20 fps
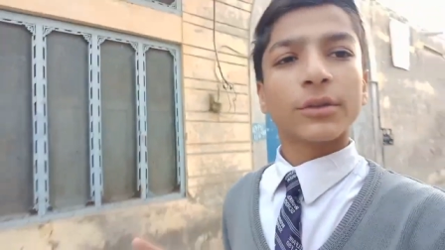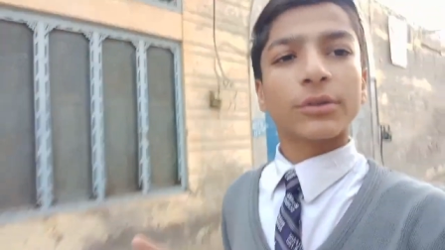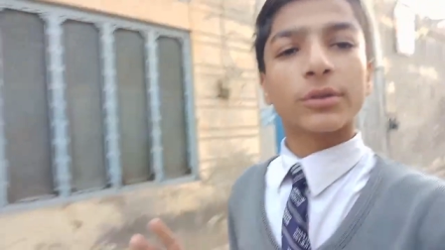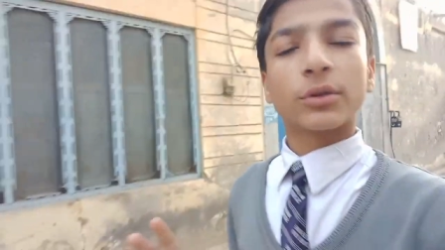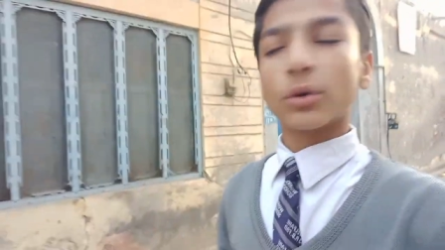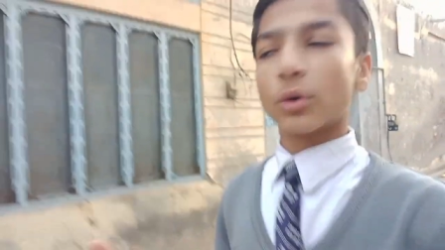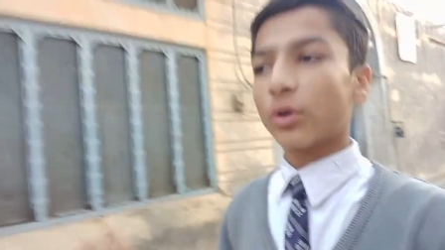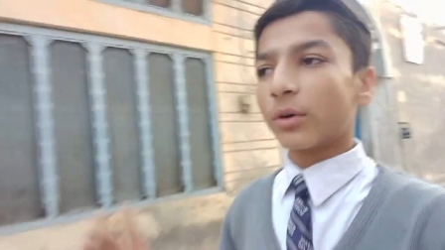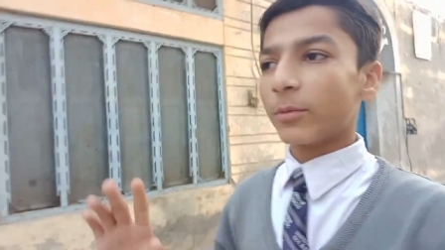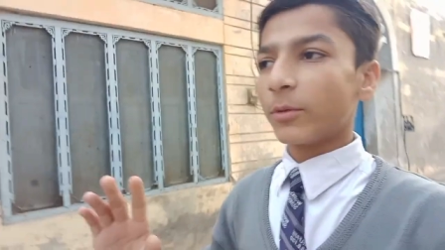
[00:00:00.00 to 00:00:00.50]

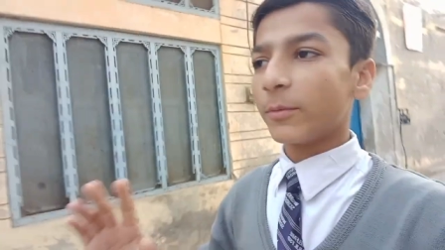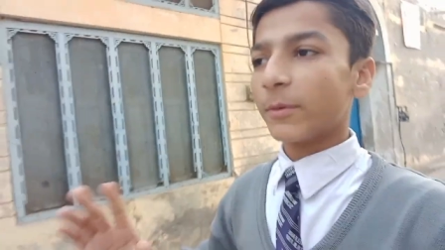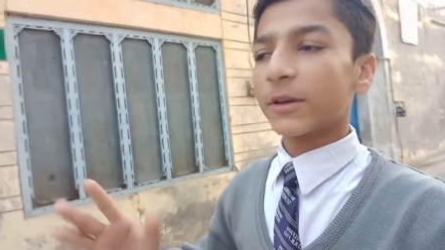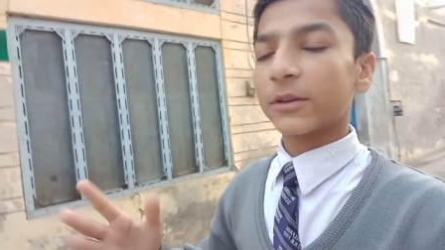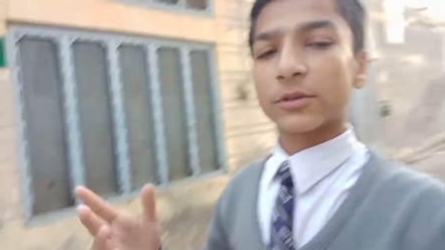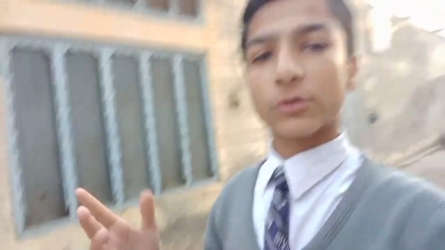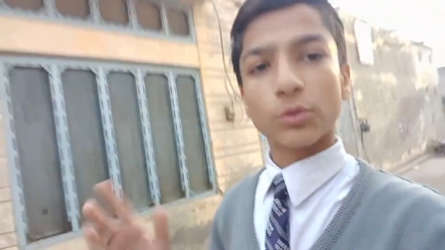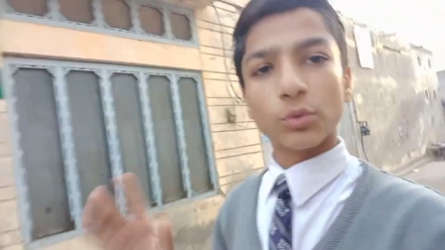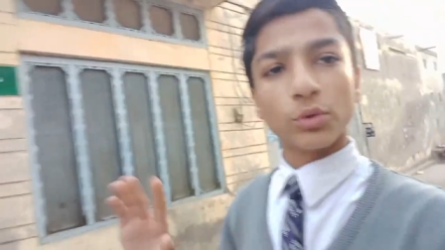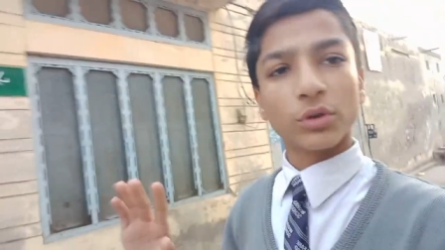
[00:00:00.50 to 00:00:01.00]
तो अभी मैं
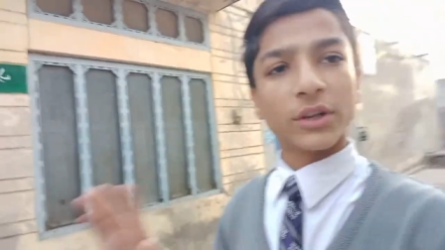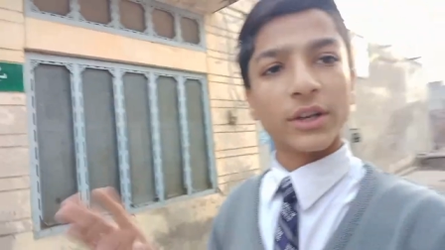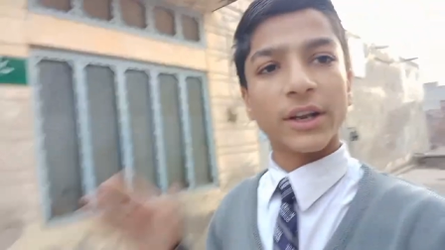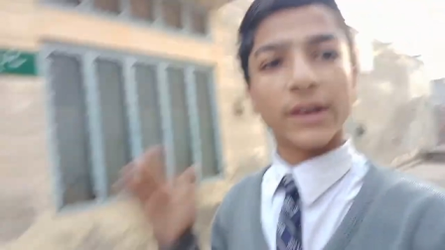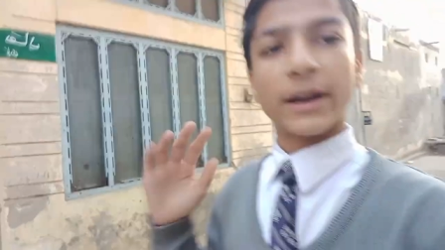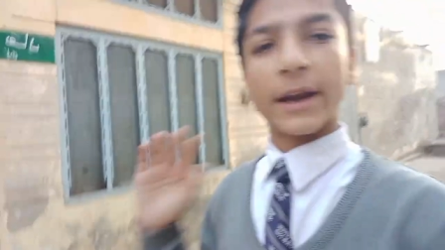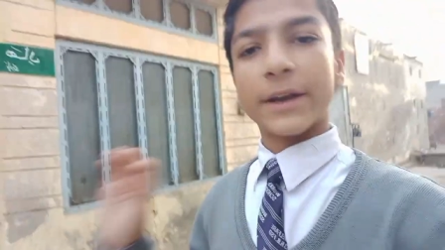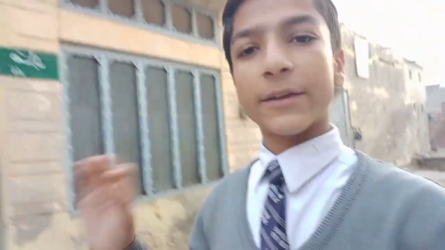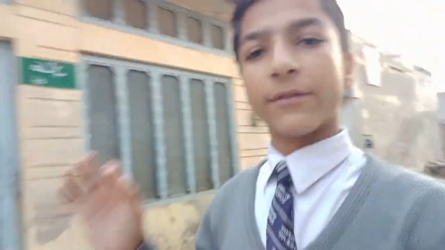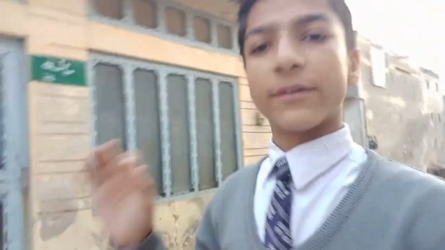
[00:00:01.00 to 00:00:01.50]
स्कूल के लिए
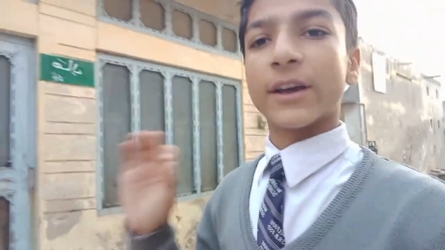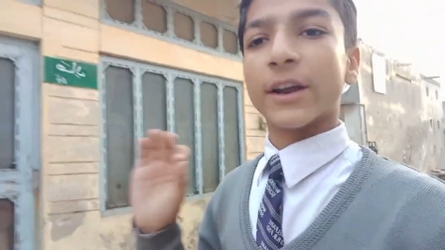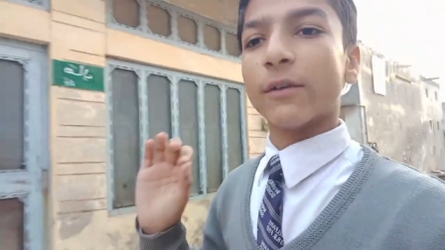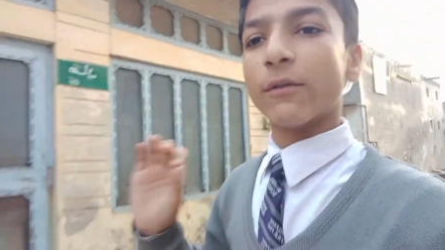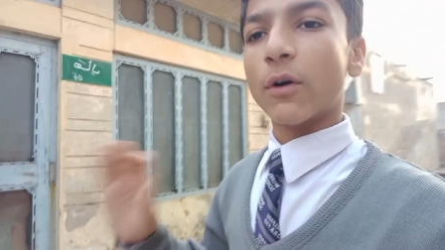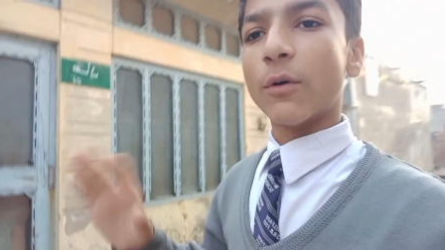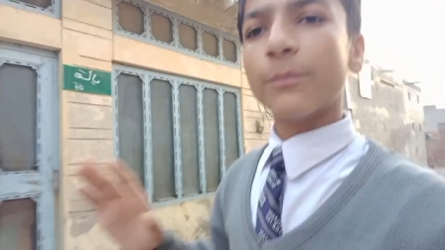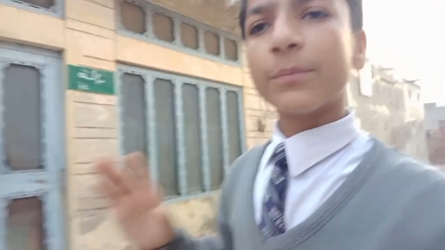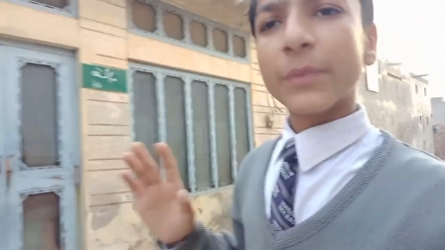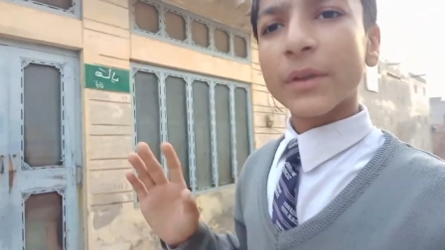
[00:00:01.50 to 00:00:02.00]
रेडी वगैरह
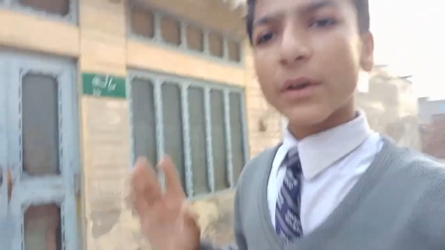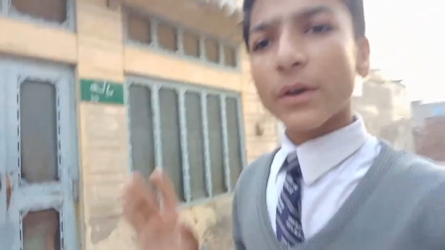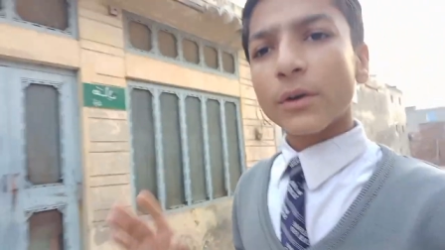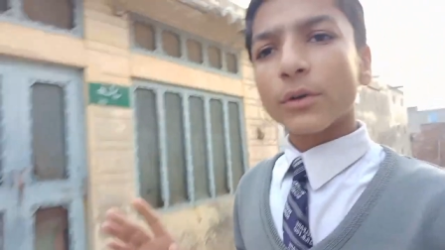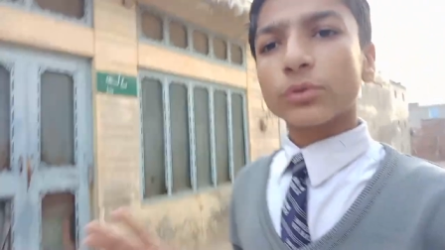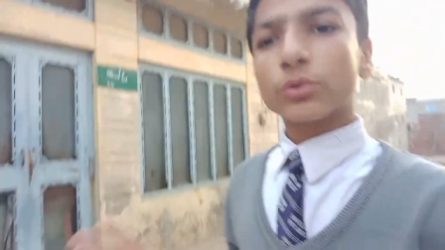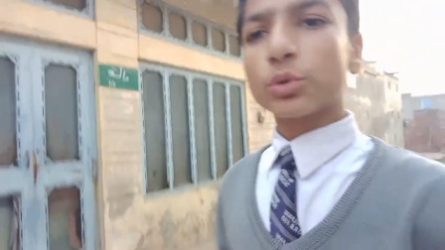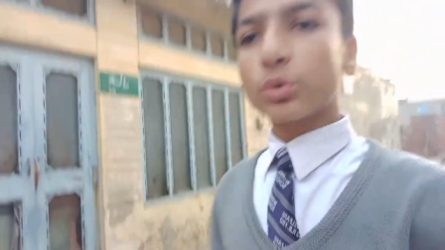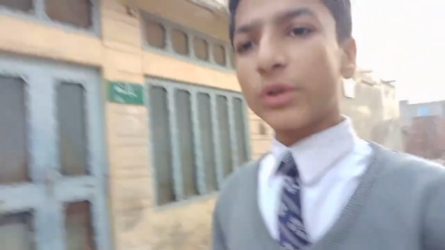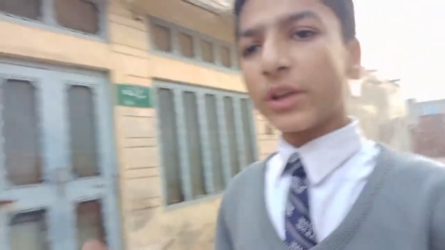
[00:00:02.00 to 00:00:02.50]
हुआ
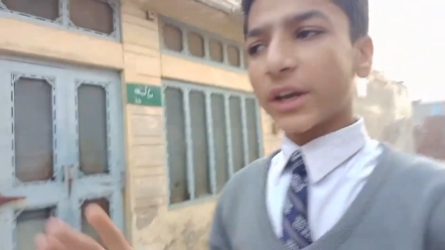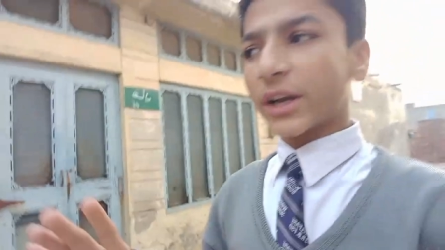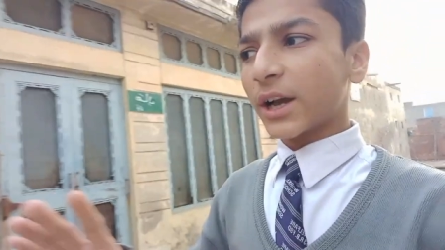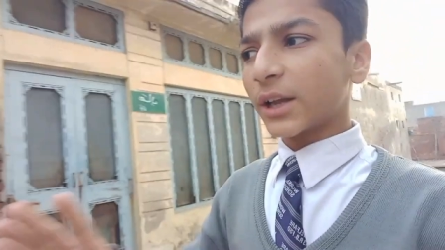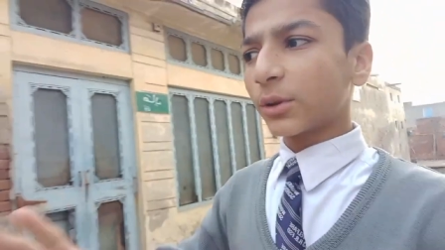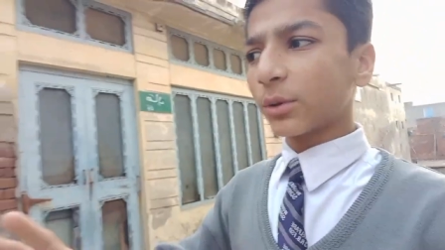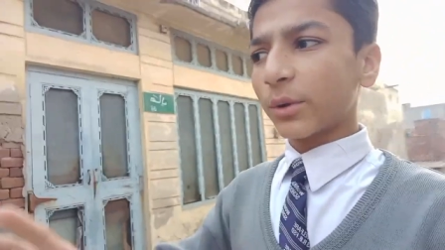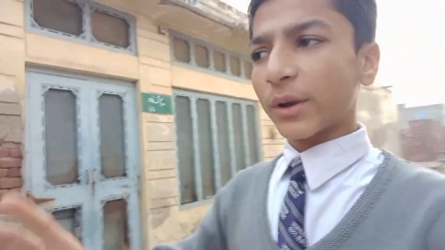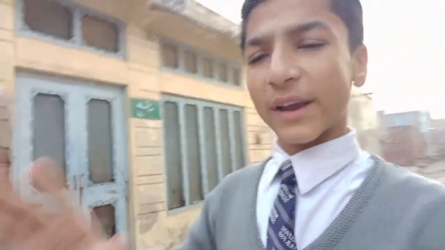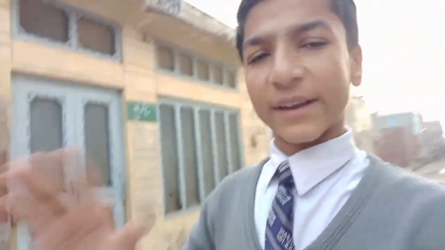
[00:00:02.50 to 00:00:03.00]
तो देखा
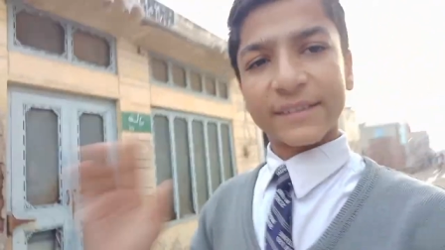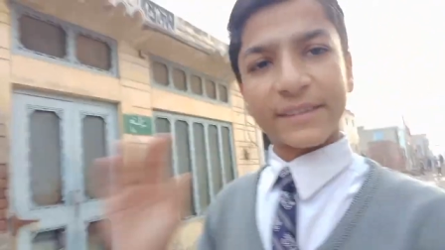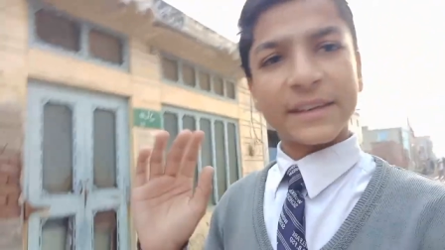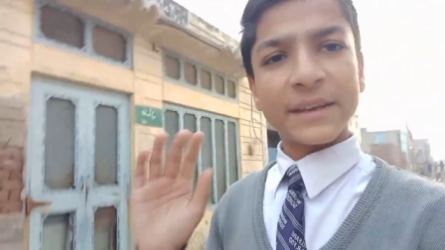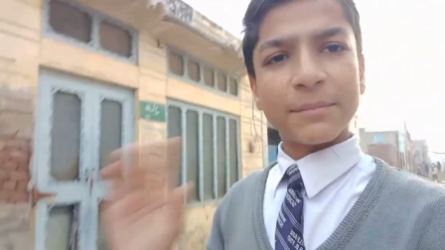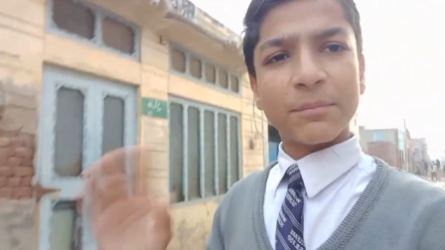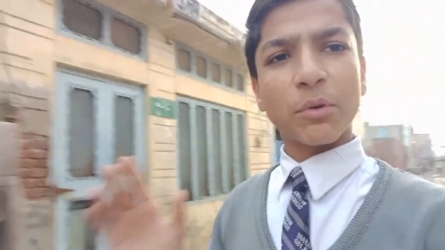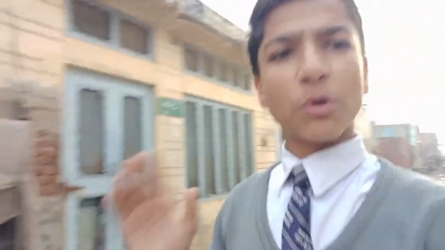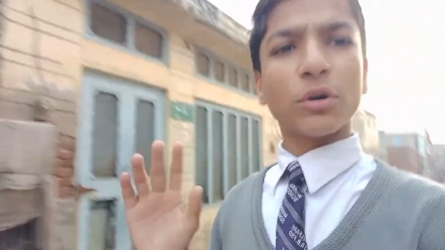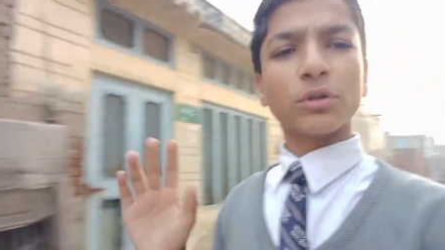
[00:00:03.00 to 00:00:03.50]
तो रैक्सी
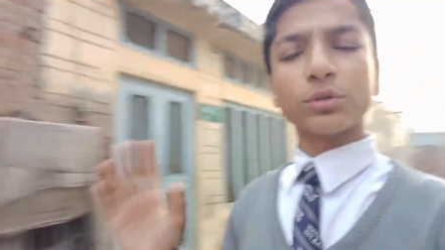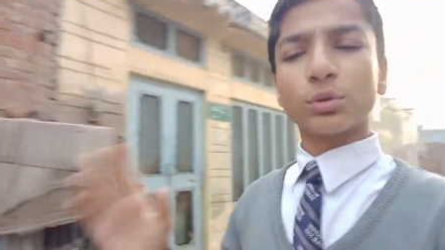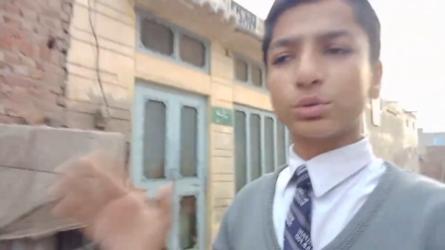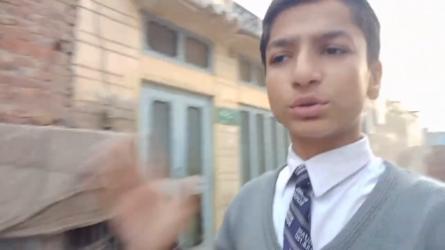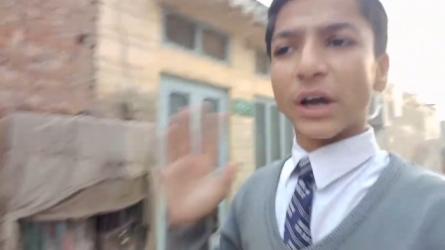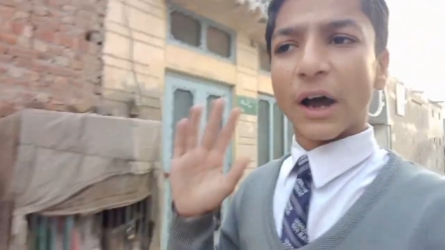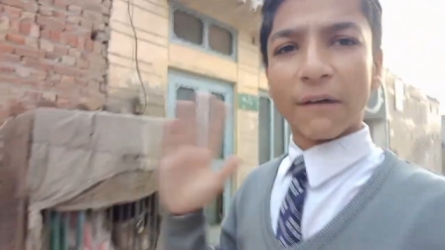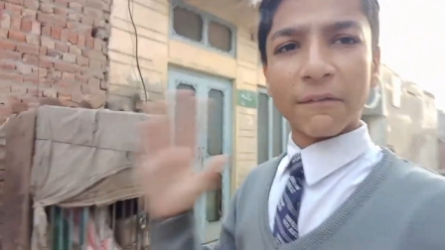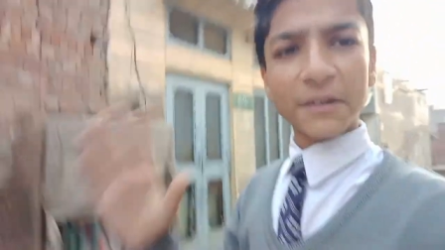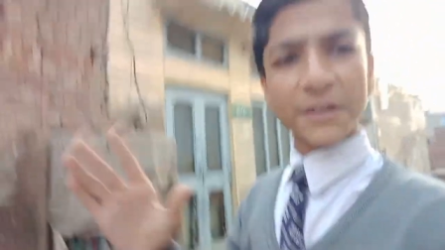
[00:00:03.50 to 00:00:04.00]
बहुत
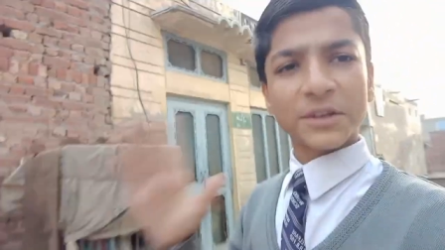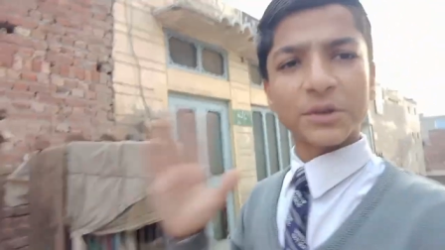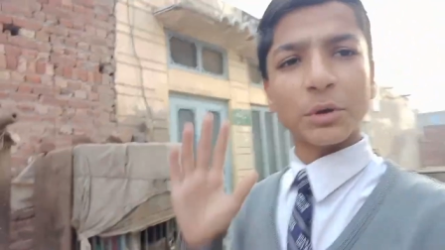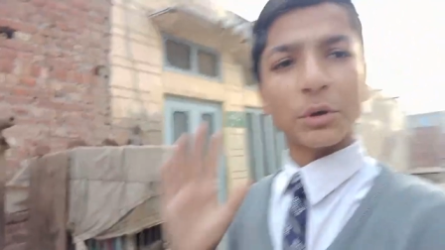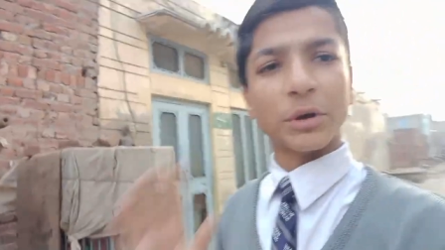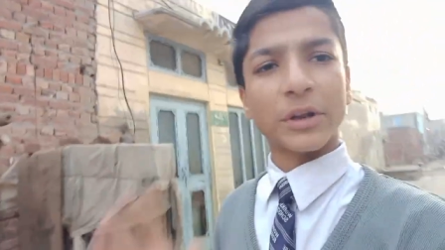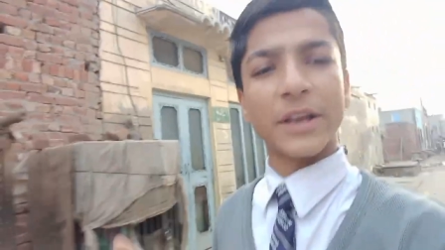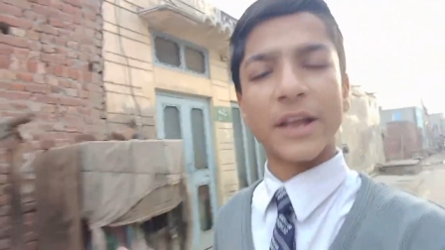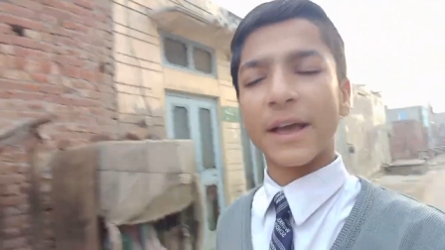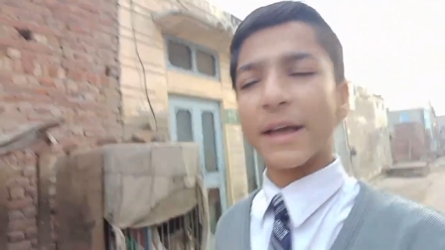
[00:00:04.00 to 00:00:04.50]
उतावली से हो
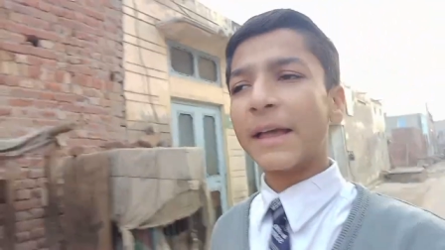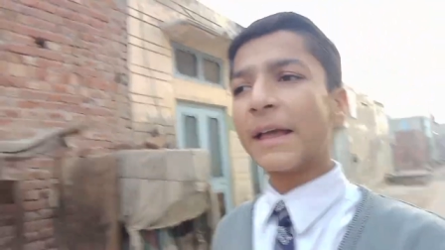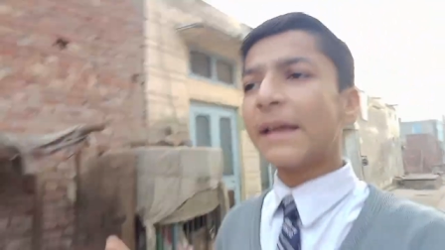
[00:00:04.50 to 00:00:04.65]
रही है